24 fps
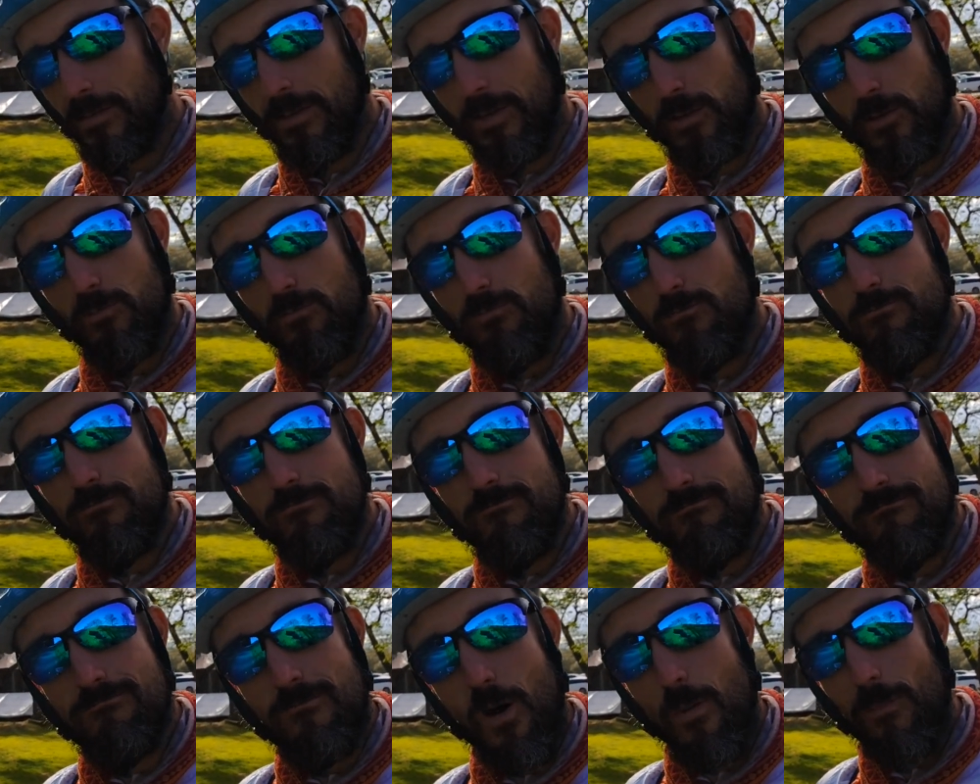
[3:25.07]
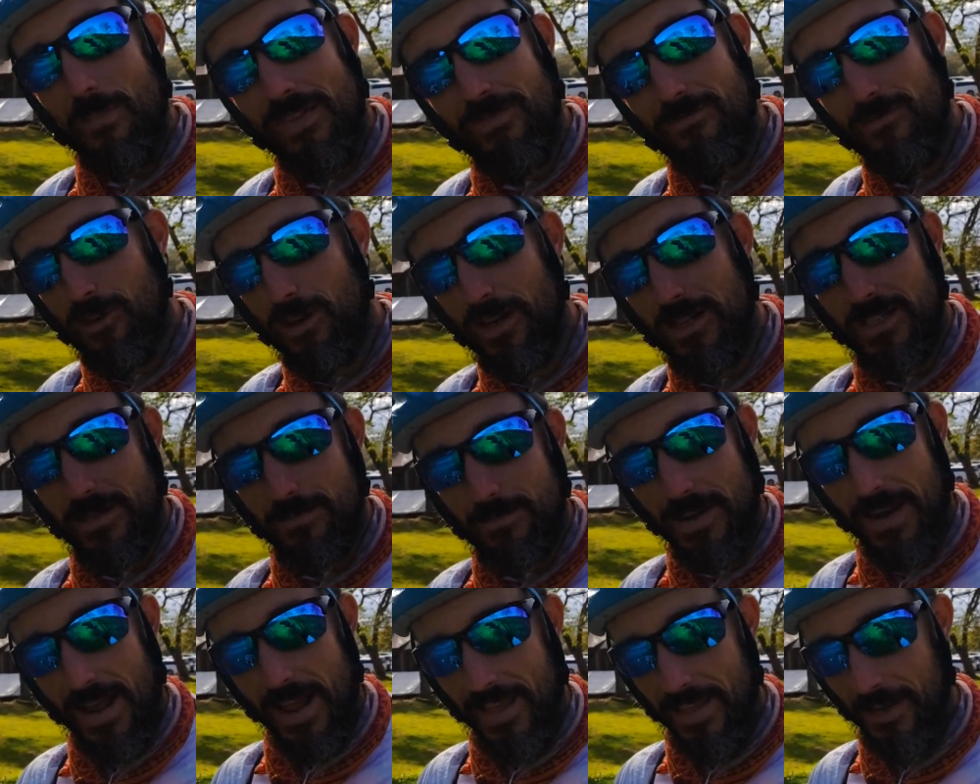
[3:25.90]
en un momento que se
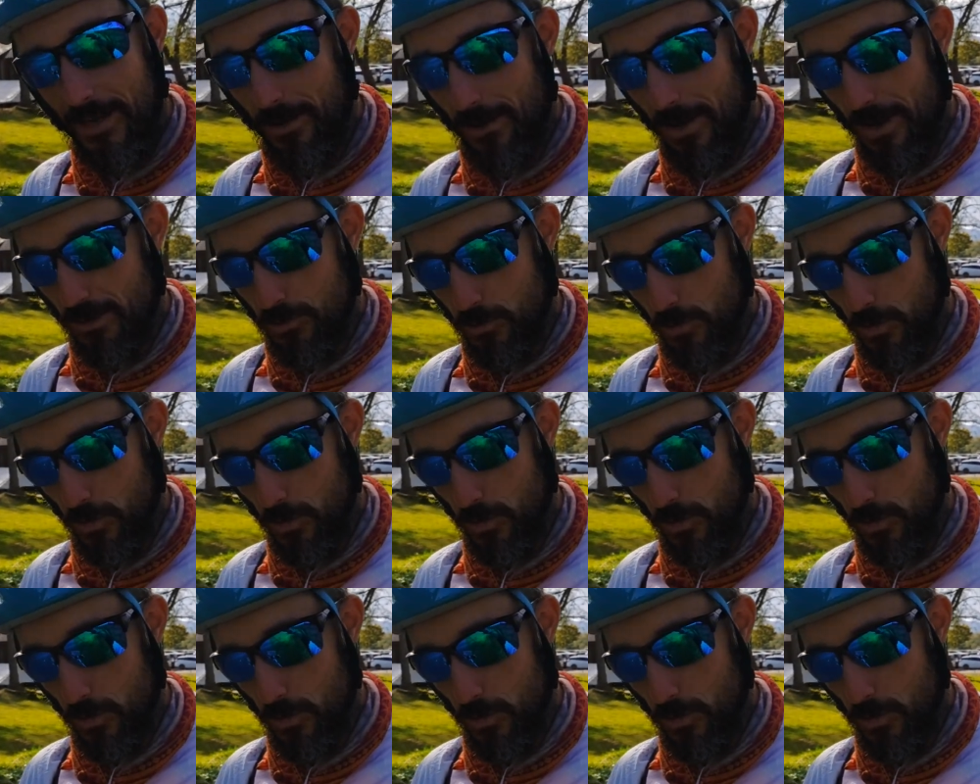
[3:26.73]
me cayeron al